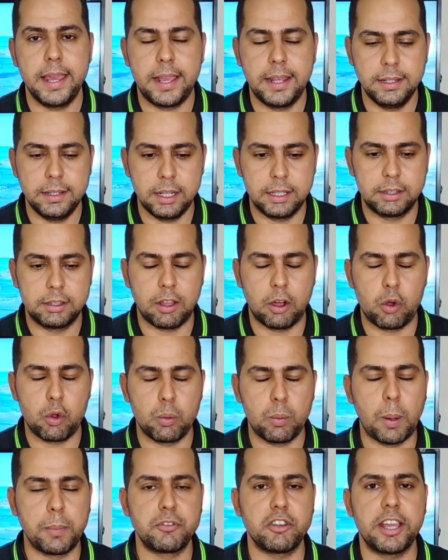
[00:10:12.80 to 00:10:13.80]
لكن
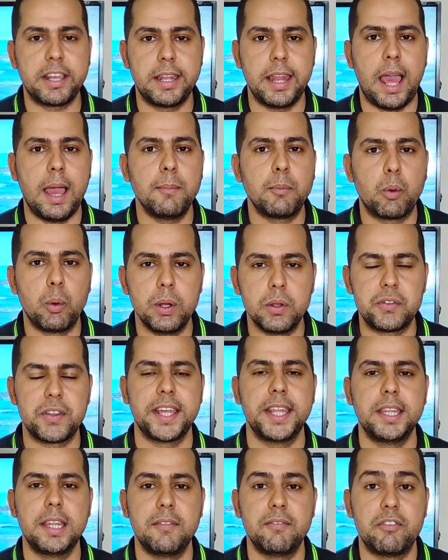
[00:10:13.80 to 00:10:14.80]
التجربه بشكل عام
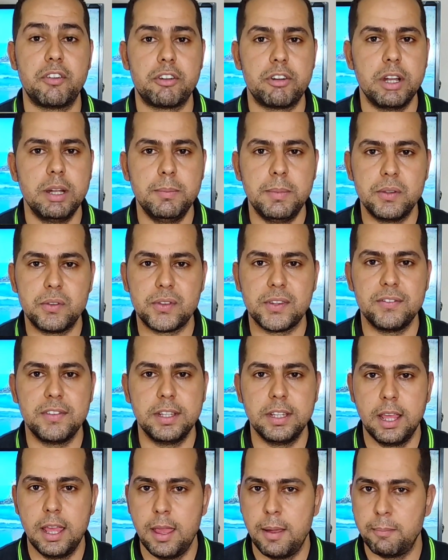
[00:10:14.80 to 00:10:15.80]
كويسه جدا في الريلمي
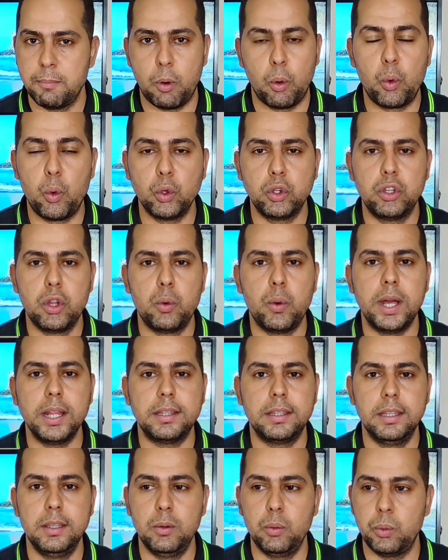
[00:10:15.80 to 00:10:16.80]
7 موجود
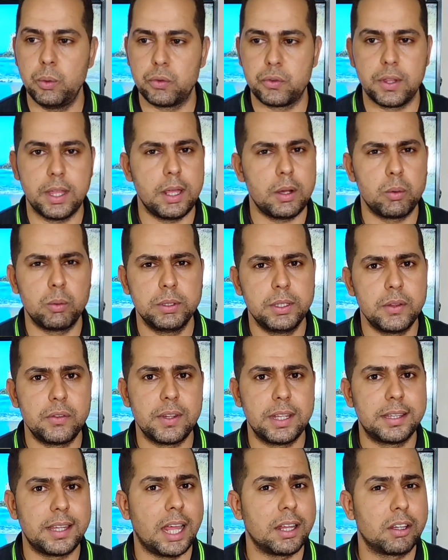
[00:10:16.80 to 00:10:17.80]
دلوقتي وسعره
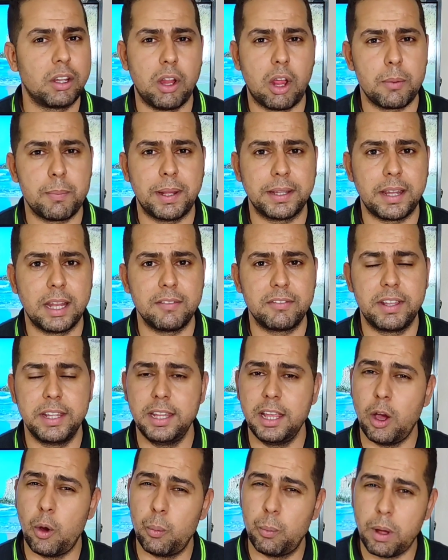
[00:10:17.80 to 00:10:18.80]
نزل تحت ال 4000
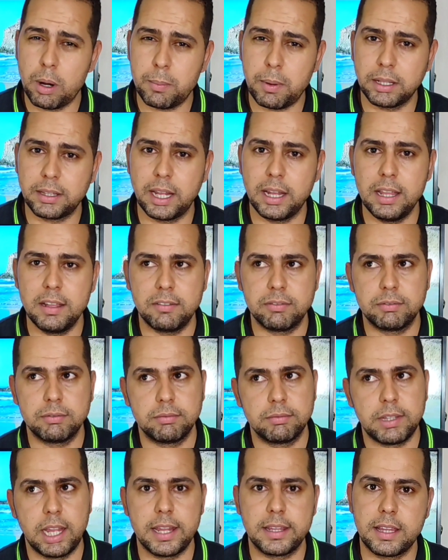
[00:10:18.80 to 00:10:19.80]
جنيه او ب 4000
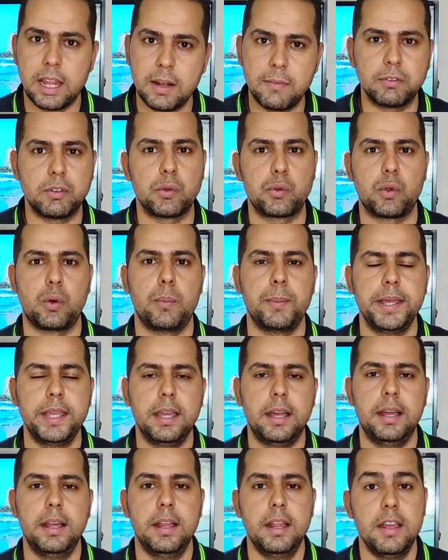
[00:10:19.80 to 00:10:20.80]

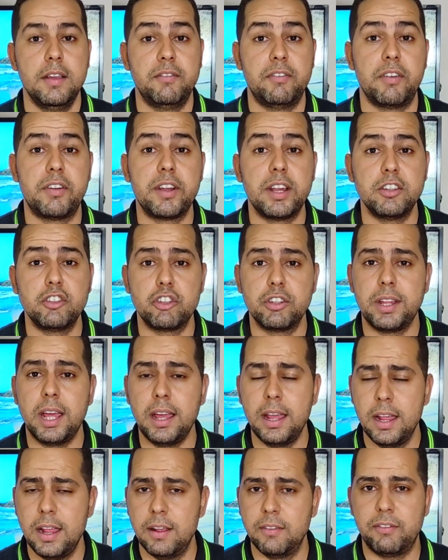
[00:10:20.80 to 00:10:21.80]
3900 في الرينج
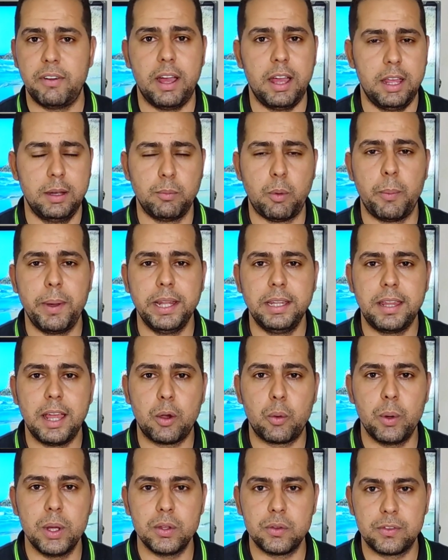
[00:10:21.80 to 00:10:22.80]
ده فالموبايل
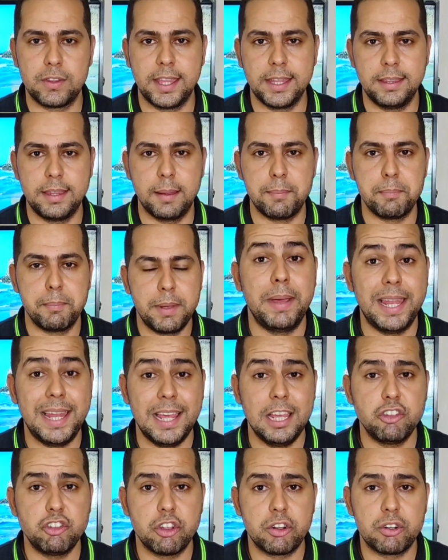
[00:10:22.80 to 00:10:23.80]
ده كويس جدا
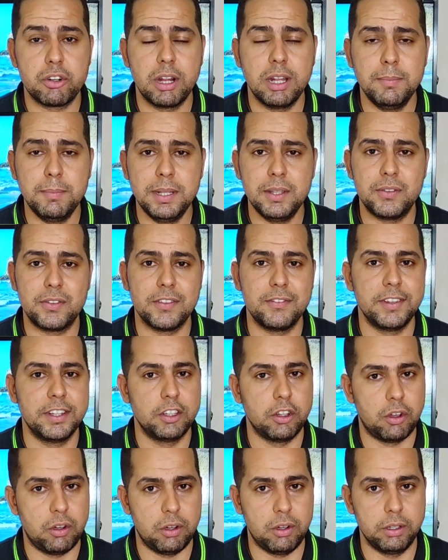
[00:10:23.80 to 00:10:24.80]
بلاش الريلمي
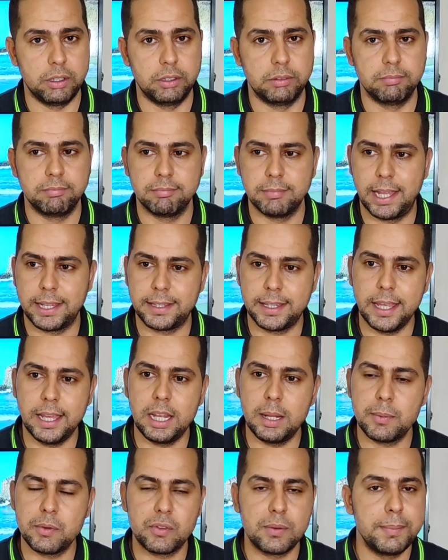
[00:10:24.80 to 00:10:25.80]
7 اي
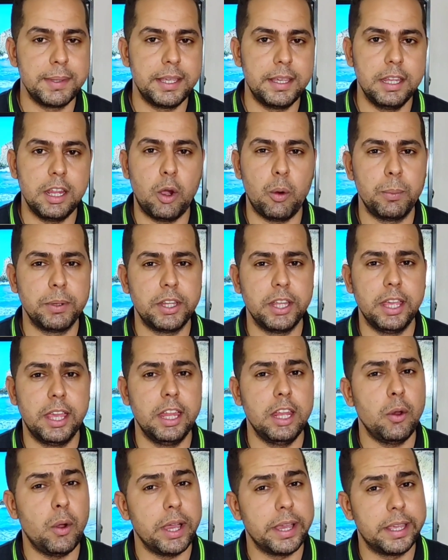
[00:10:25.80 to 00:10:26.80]
هتعلى بس 100 جنيه او 200
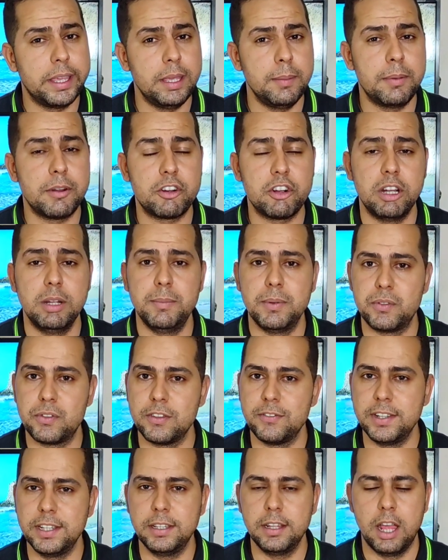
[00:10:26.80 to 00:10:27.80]
جنيه وهتجيب الريلم
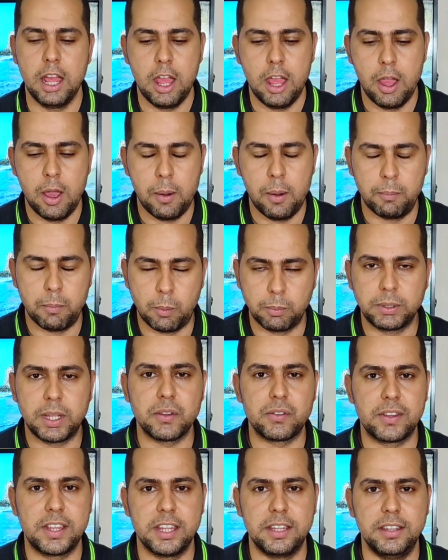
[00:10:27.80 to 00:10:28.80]
7
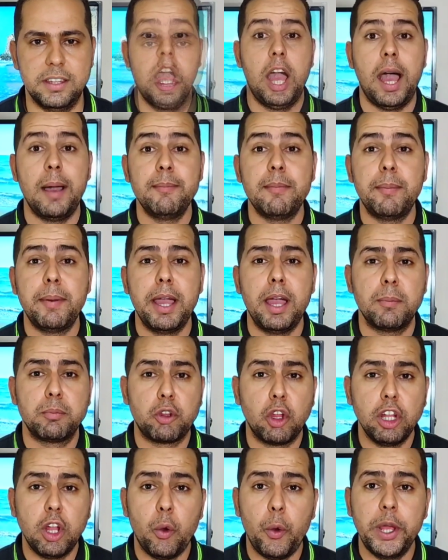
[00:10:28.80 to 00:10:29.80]
ممتاز جدا اما بقى
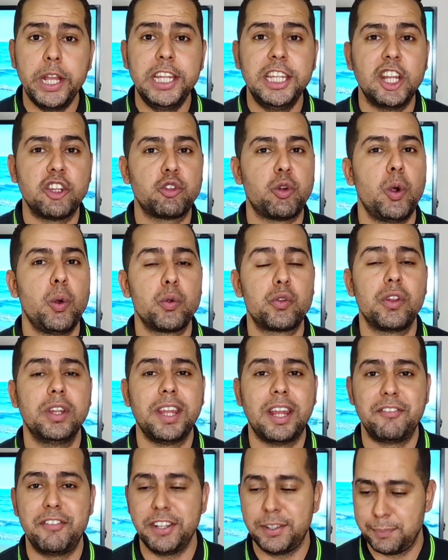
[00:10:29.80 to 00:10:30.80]
ابطال لو علينا شويه
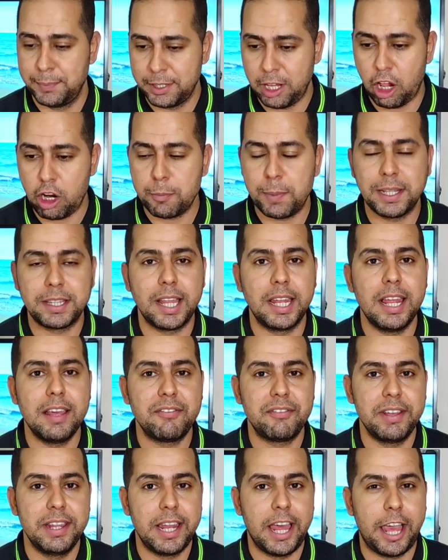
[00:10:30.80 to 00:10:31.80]
وصلنا لفئه من
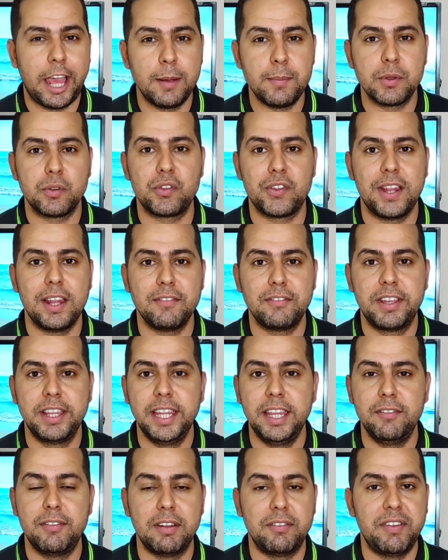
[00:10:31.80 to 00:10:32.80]
4000 الى 5000
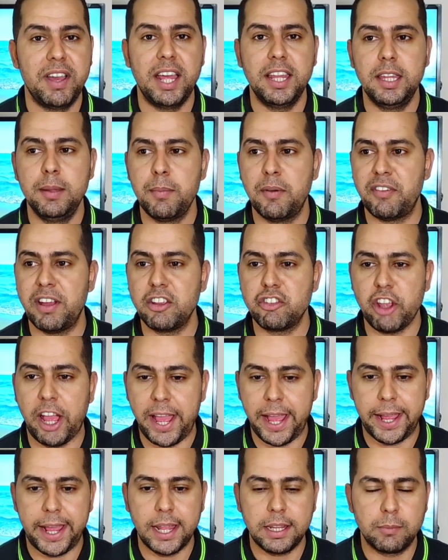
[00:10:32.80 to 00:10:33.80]
جنيه فالفئه دي ما فيهاش
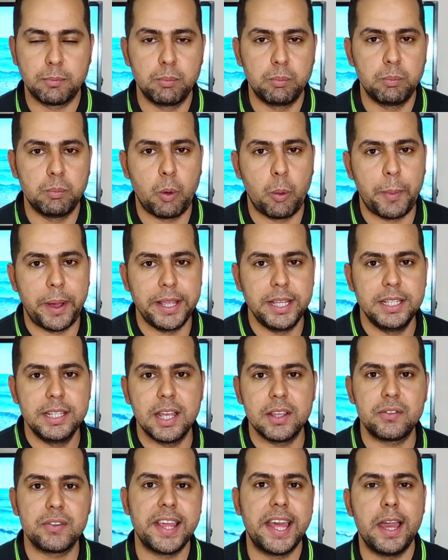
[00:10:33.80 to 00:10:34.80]
حاجات
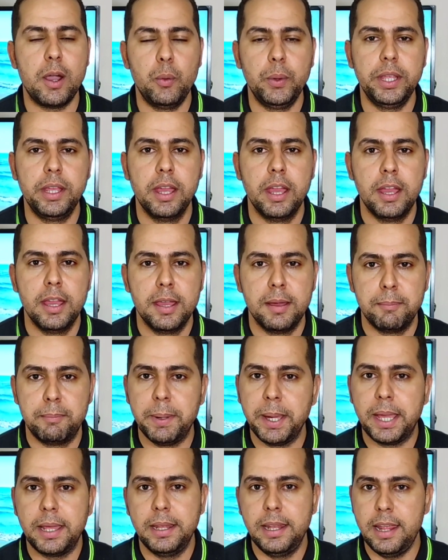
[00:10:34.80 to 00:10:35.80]
مميزه قوي
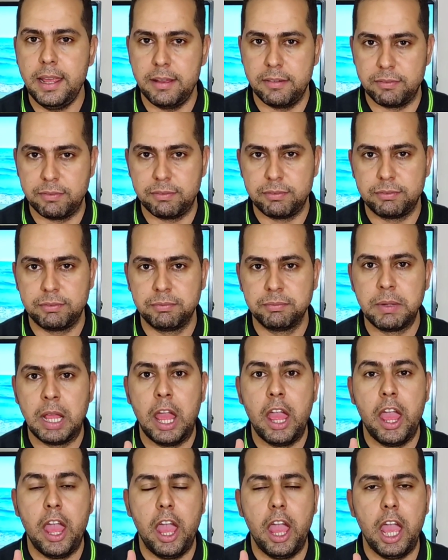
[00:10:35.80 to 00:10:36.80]
بخلاف
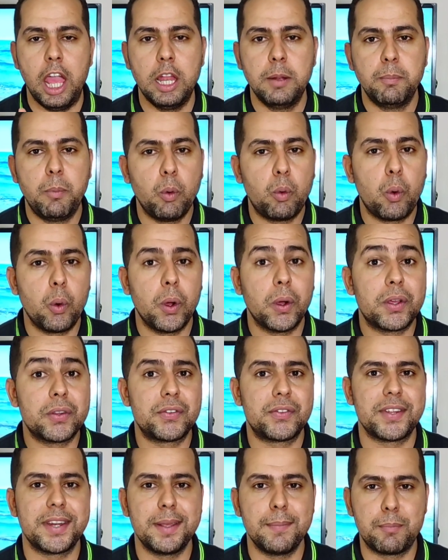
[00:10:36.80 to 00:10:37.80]
البوكو
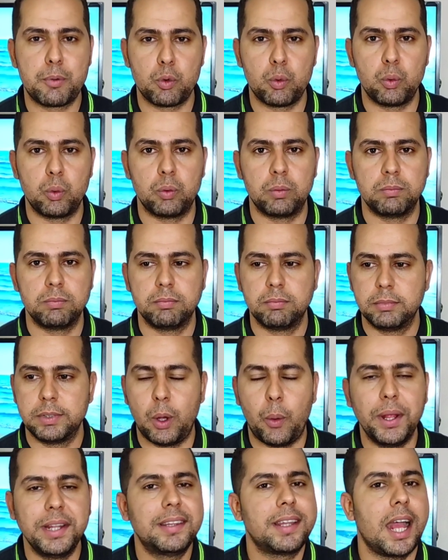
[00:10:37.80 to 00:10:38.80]
اكس 3 برو
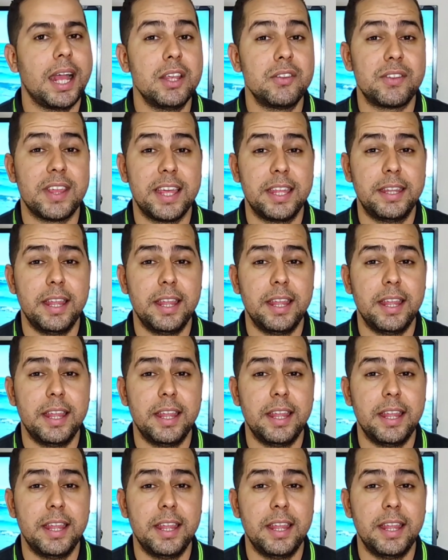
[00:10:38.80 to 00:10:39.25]
لو انت عايز